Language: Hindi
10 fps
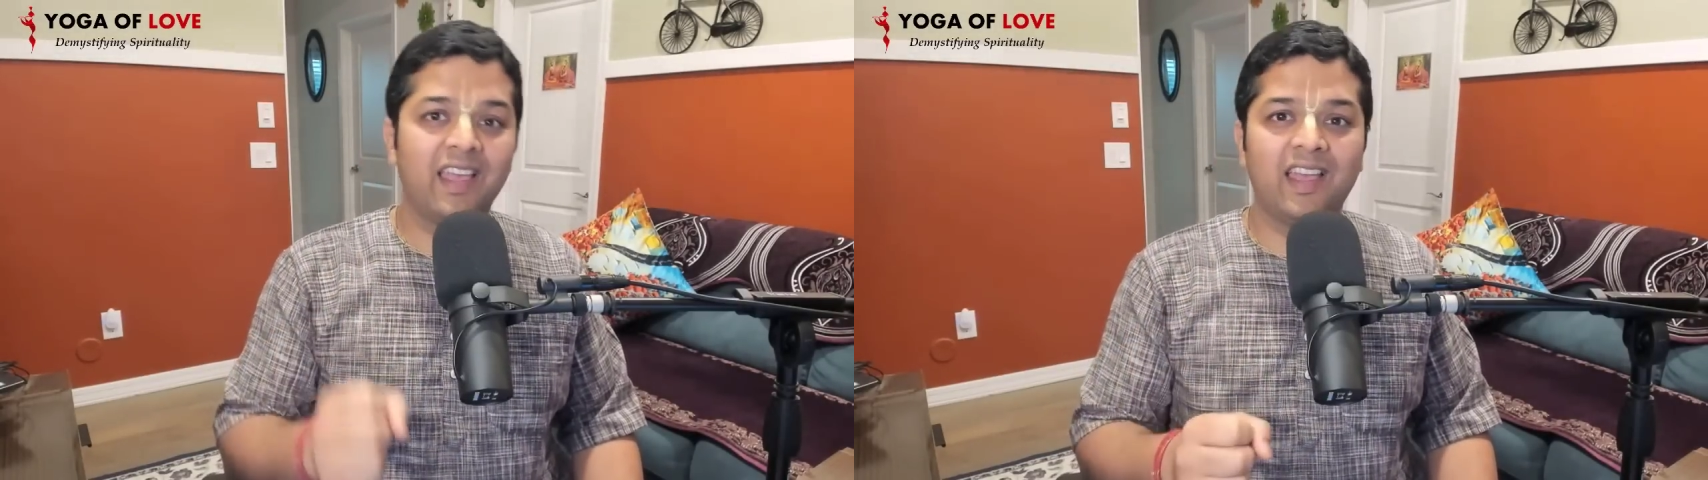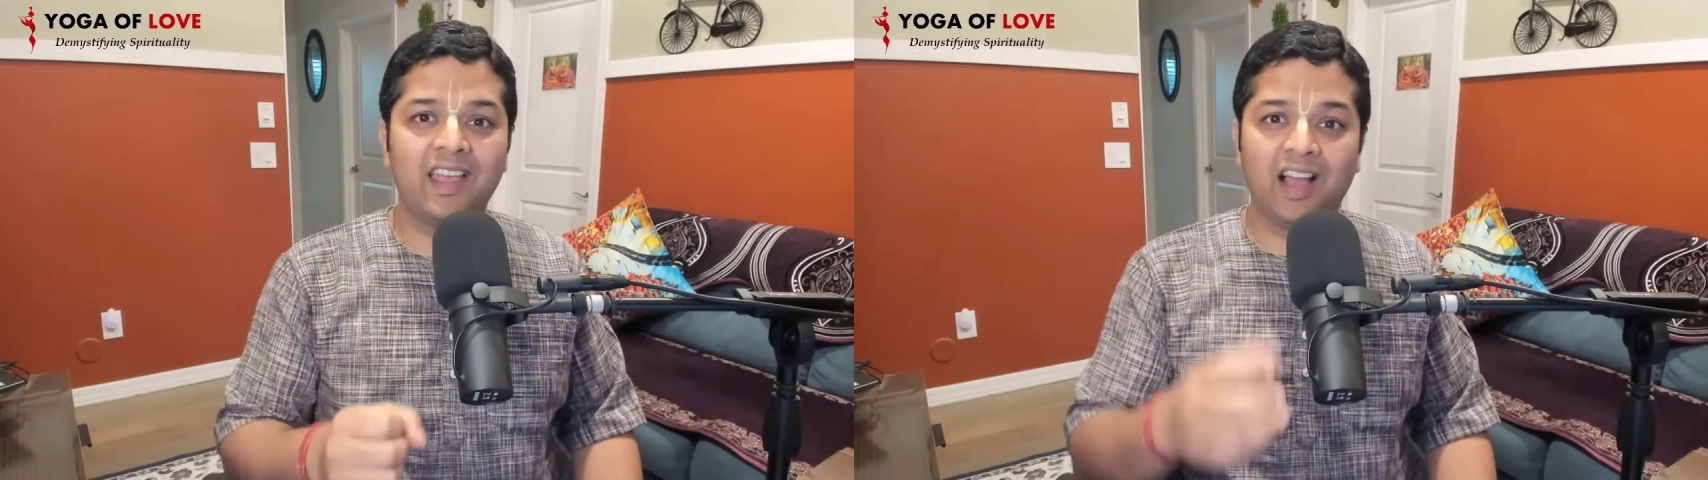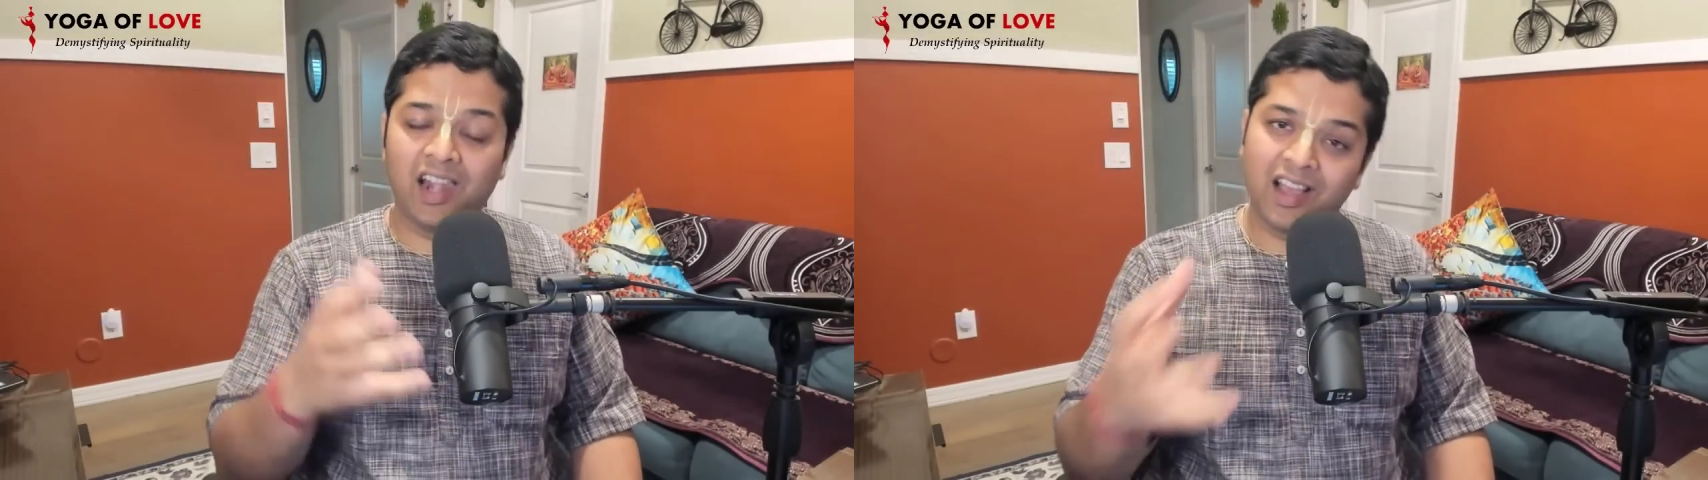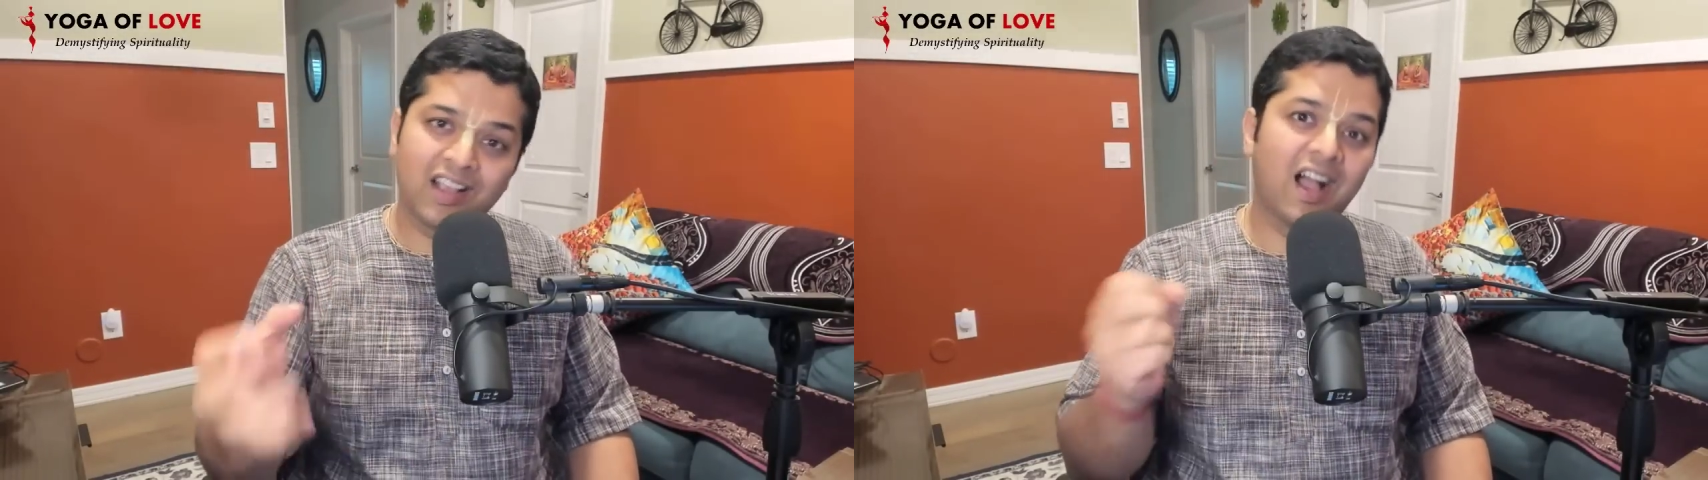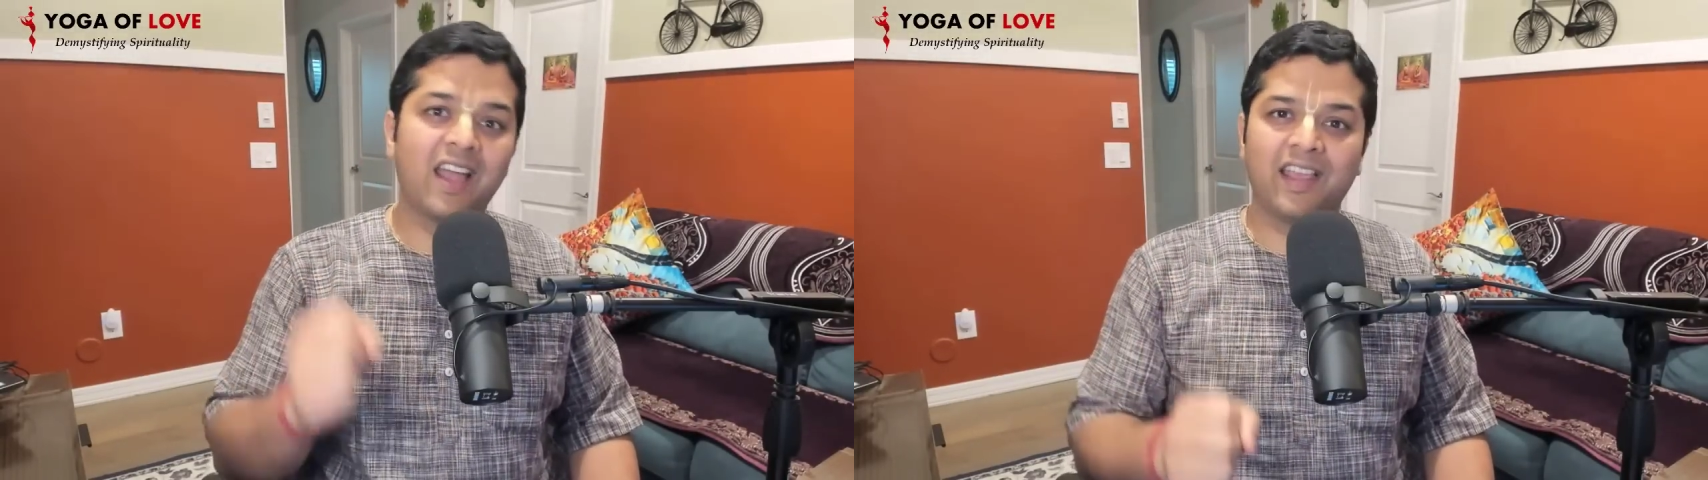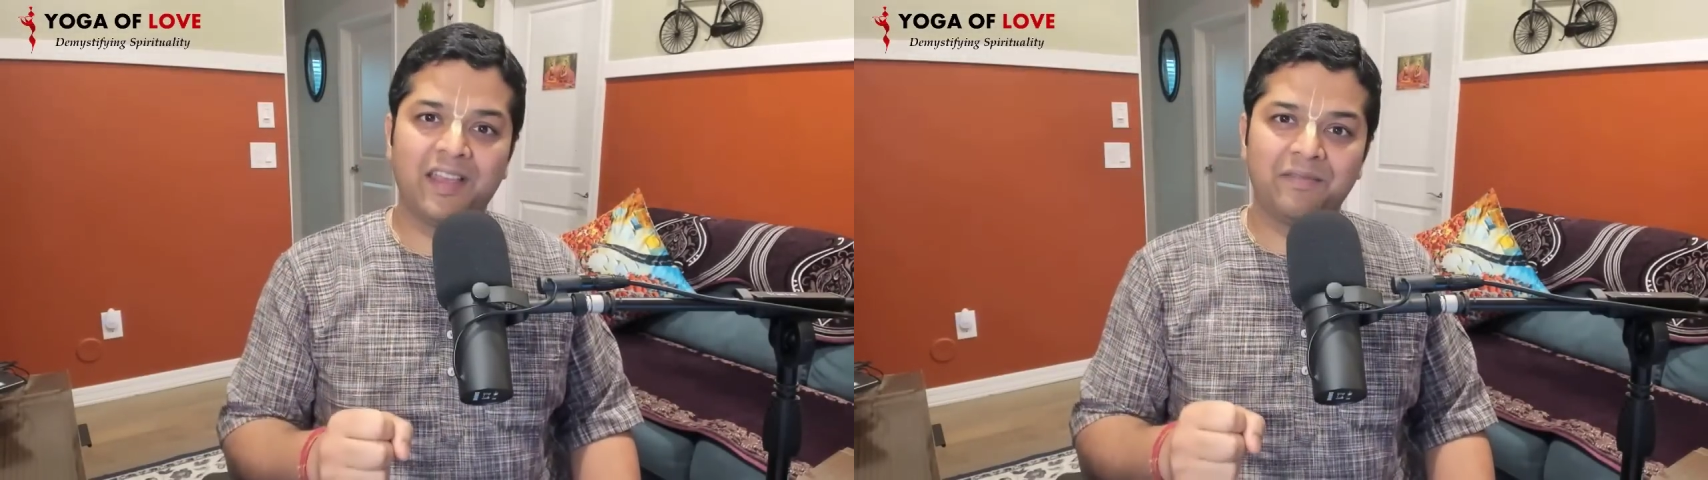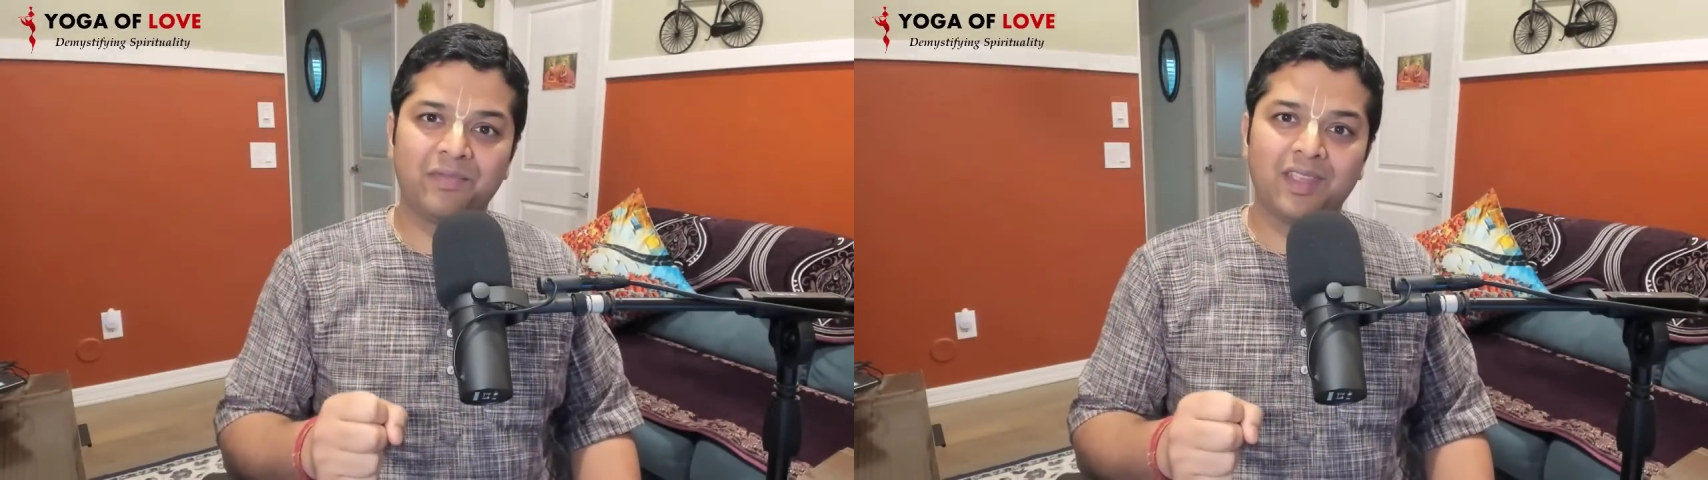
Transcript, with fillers: है अलंकार है